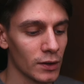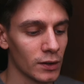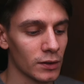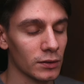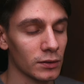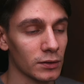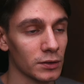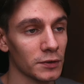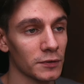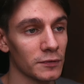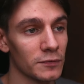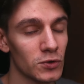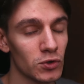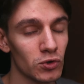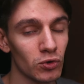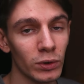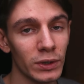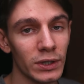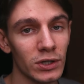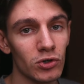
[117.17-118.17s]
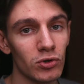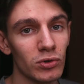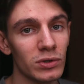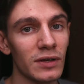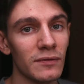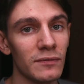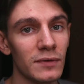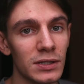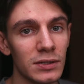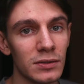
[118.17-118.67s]
Э, Все еще
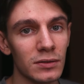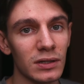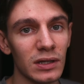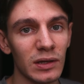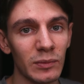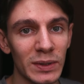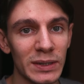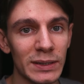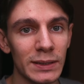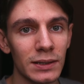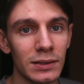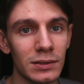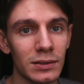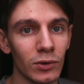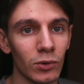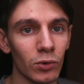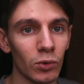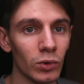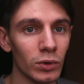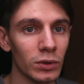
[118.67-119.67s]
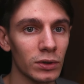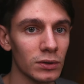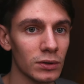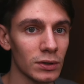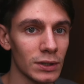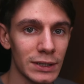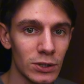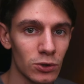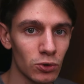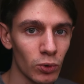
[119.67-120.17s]
зависит непосредственно от
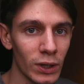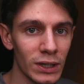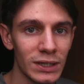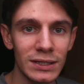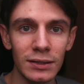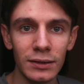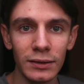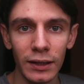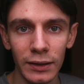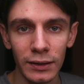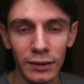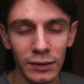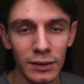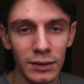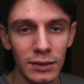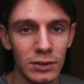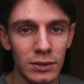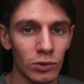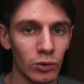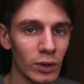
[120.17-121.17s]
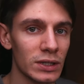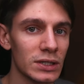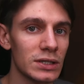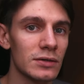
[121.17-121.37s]
ситуации на рынке, ситуации в